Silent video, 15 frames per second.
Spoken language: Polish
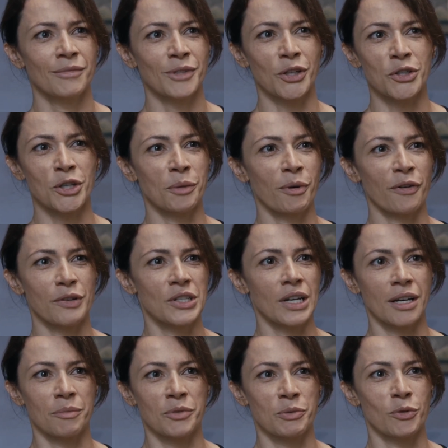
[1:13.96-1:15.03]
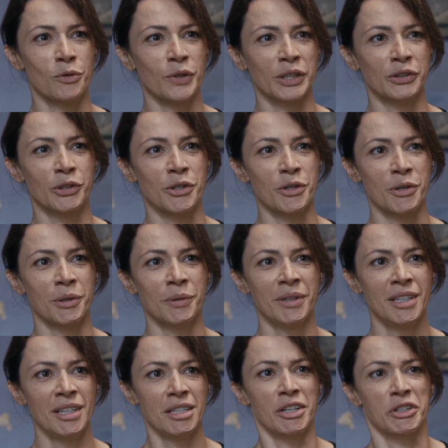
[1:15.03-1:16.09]
Ja ci nie powiedziałam, że był w kantorku.
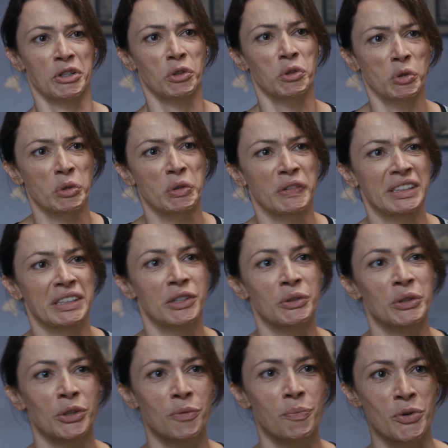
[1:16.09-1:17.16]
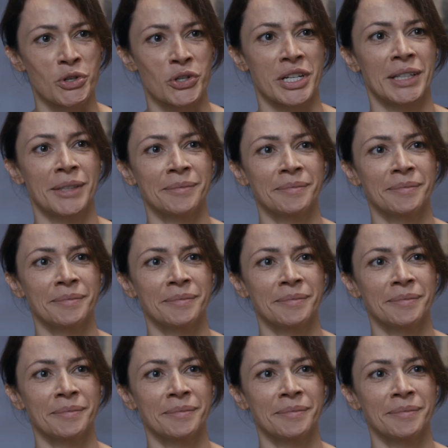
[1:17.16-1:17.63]
Ja cię tego nie odpuszczę.